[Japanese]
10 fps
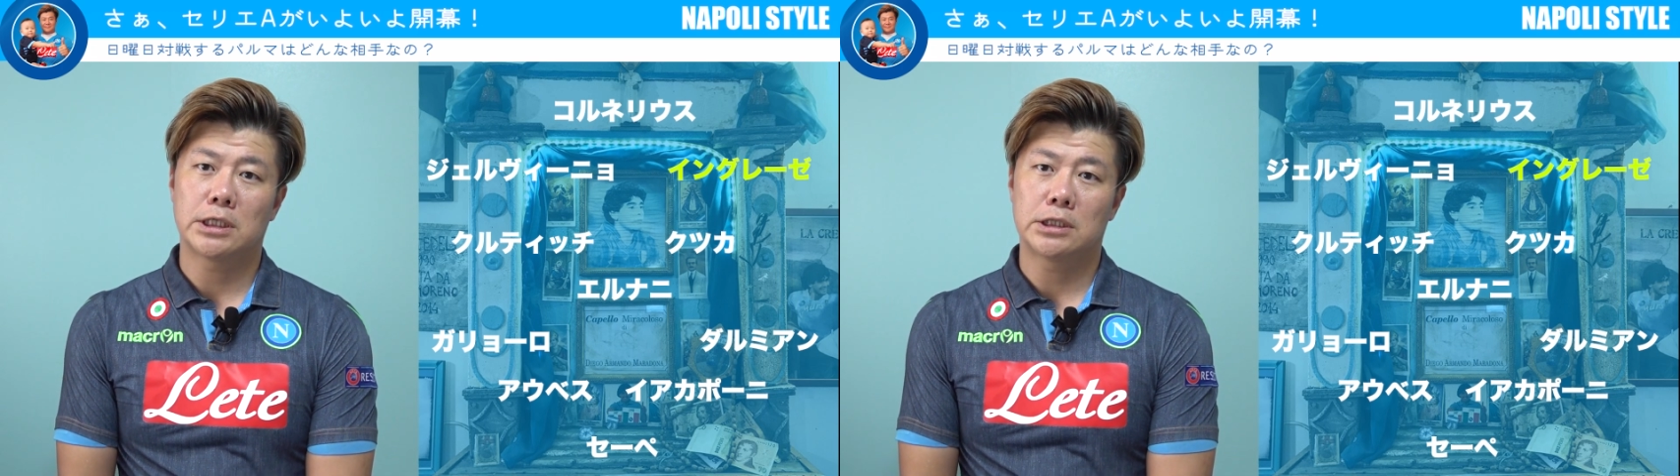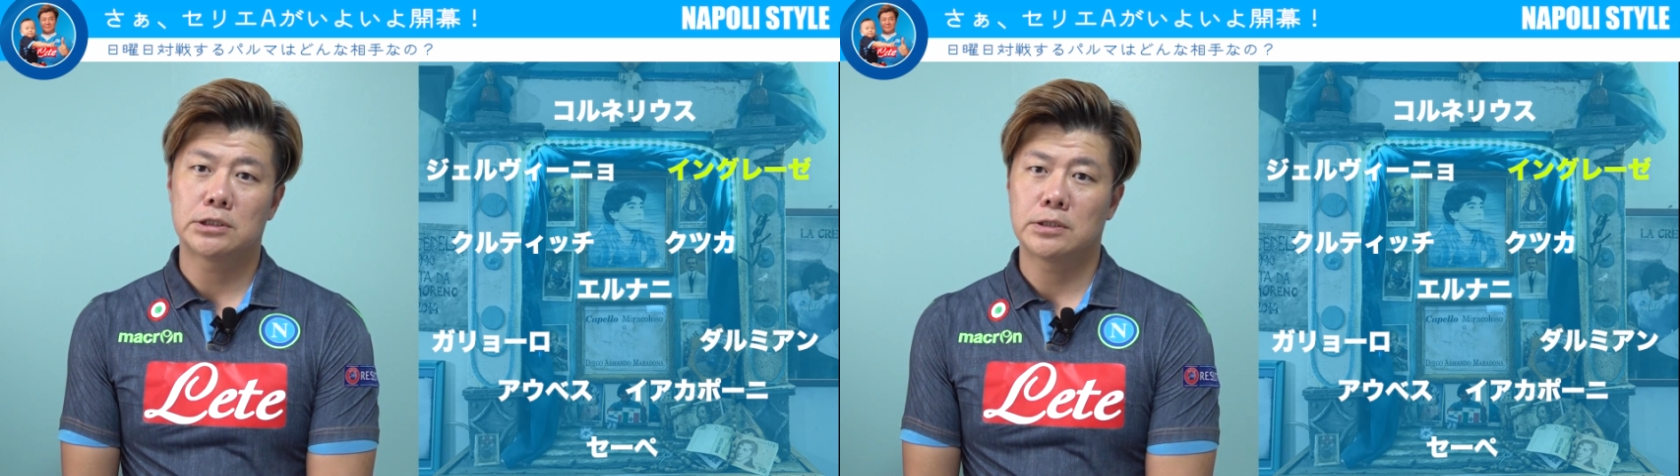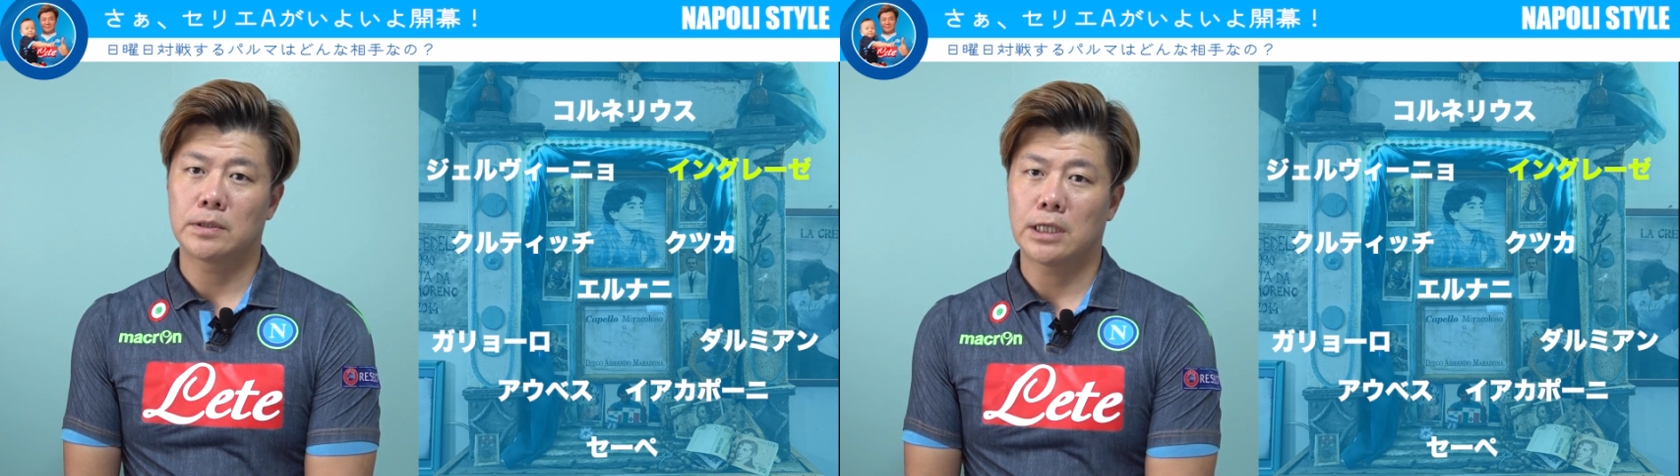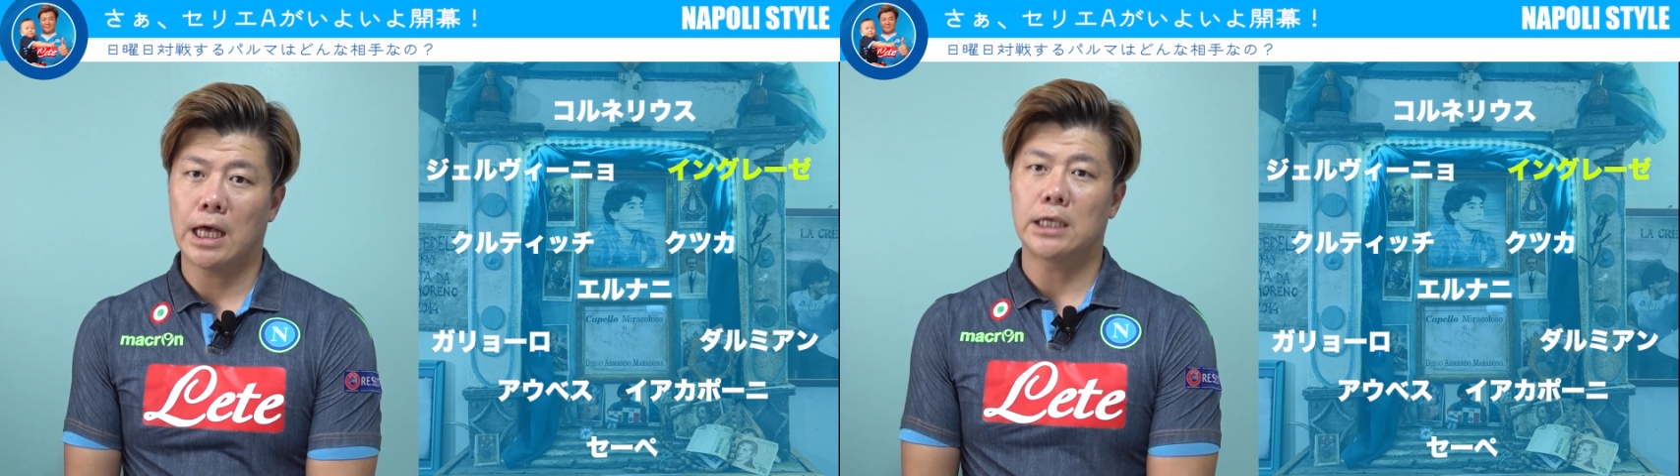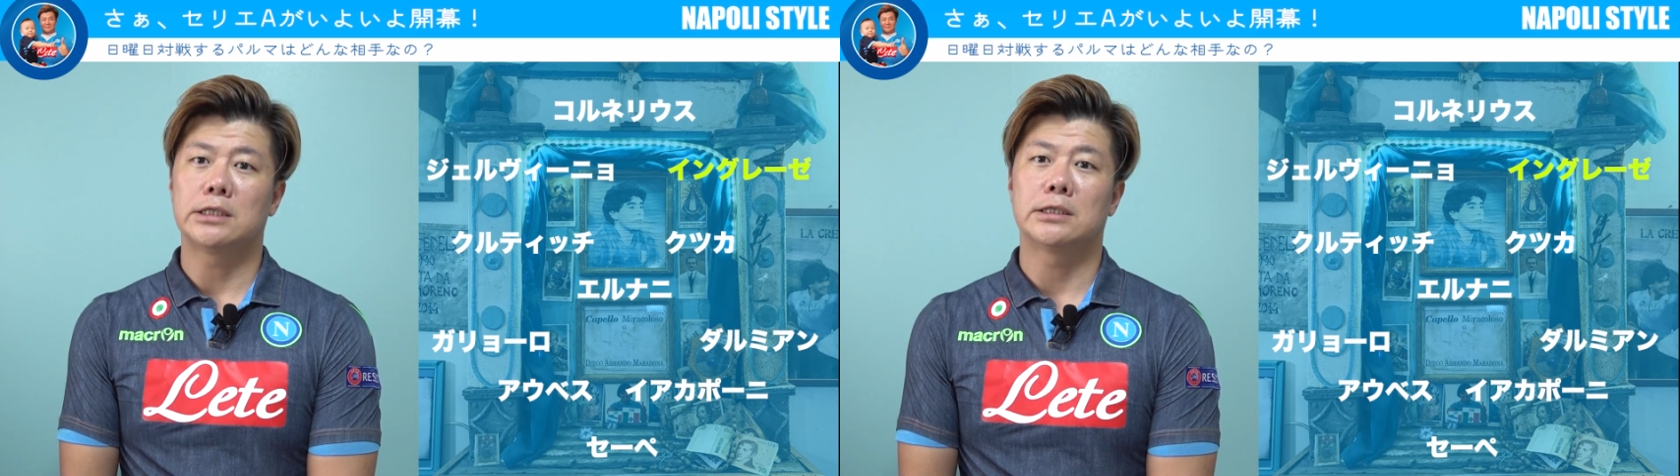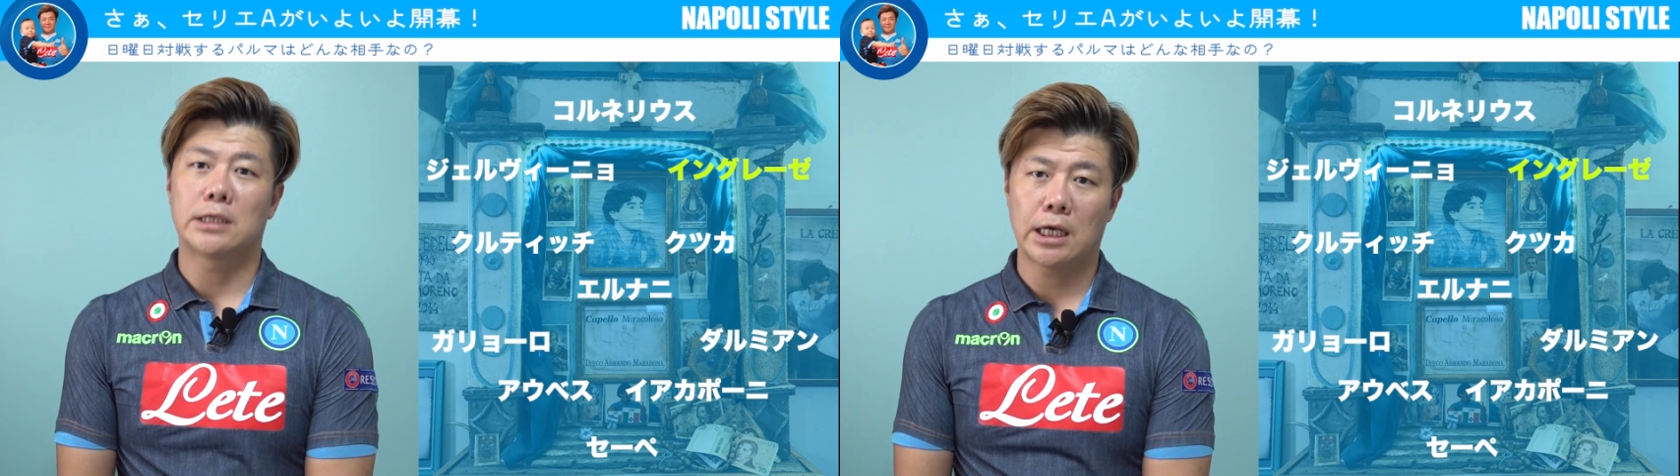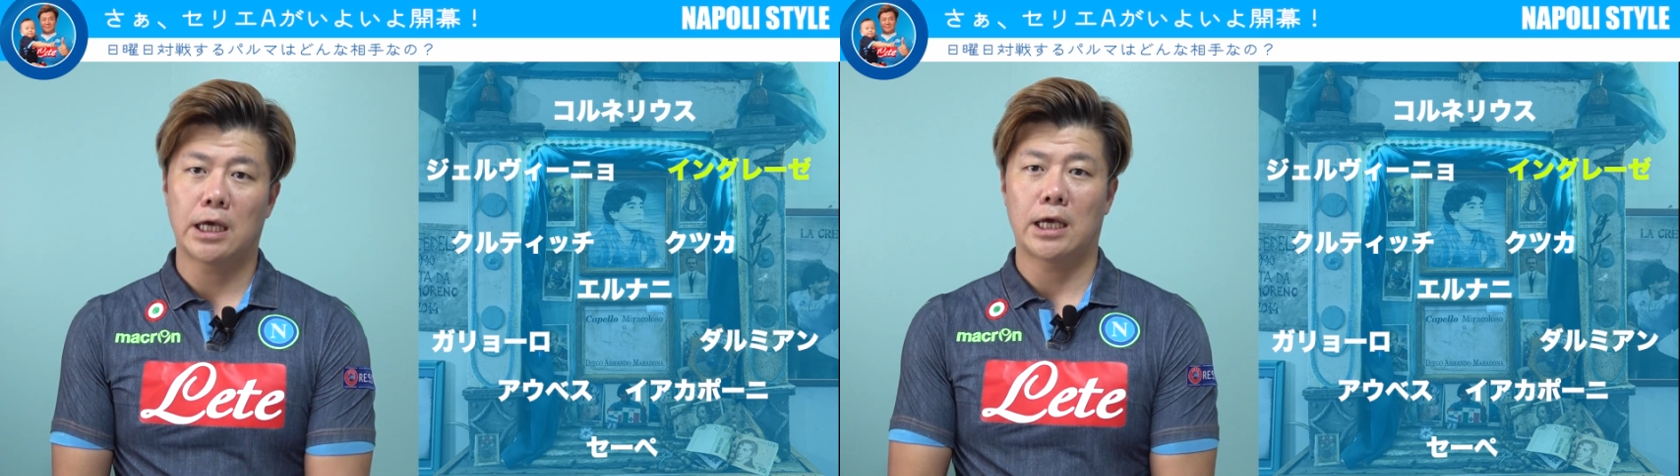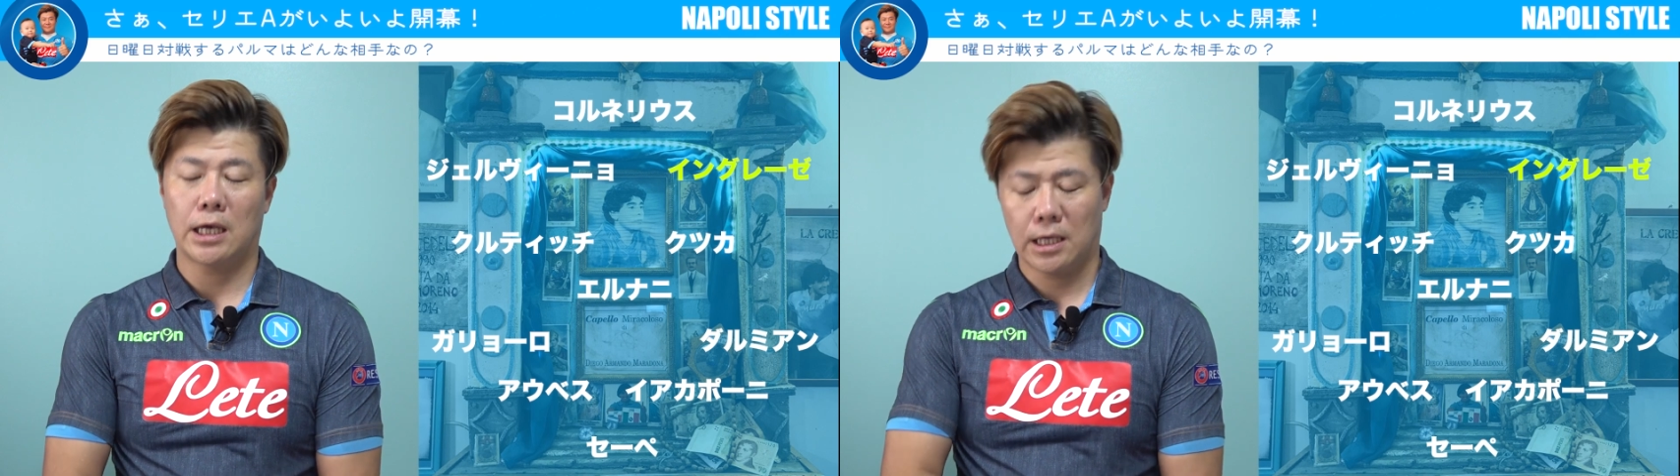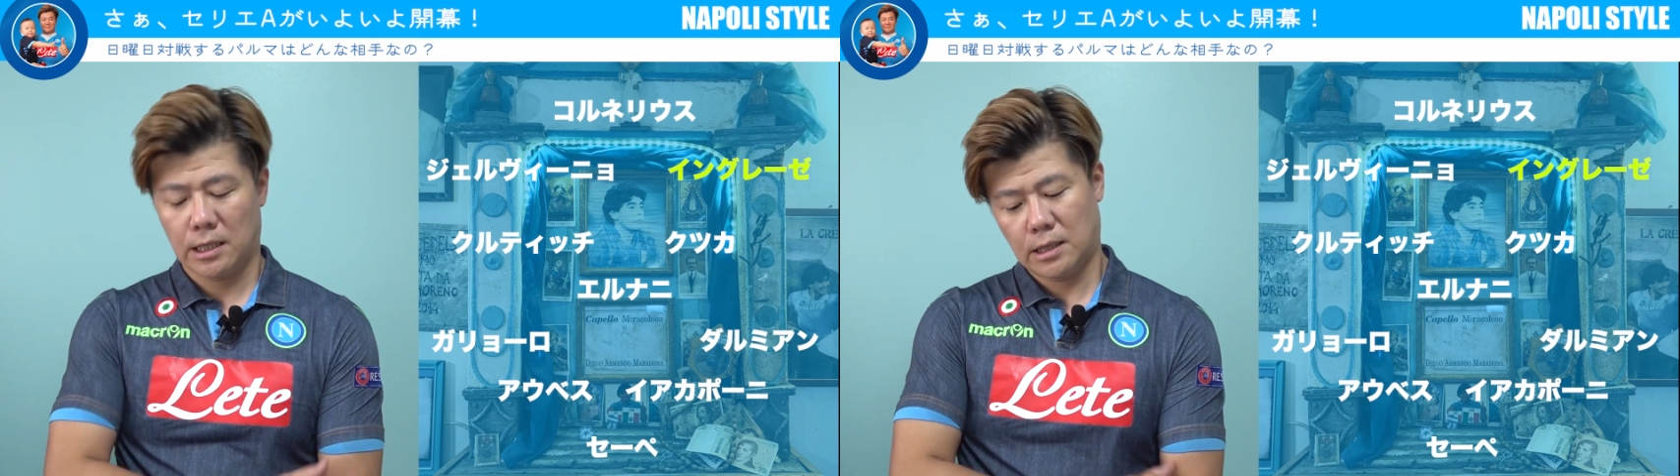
選手ではないんで